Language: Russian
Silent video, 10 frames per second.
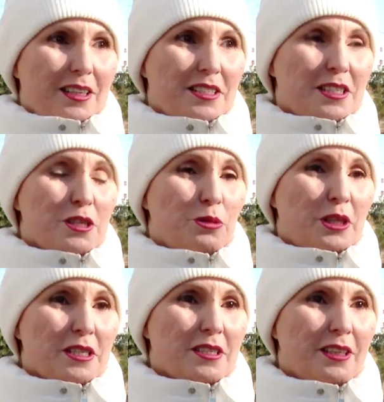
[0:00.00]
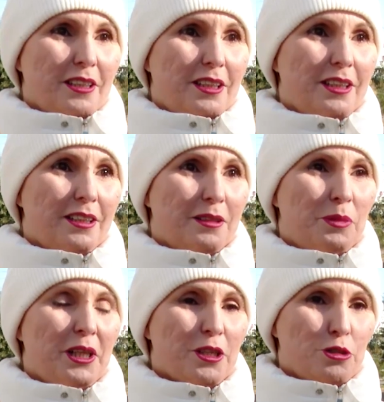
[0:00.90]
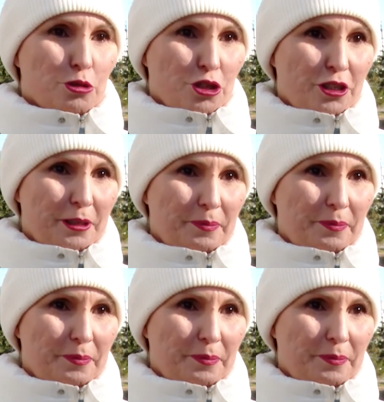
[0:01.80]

Здесь у нас и молодежь,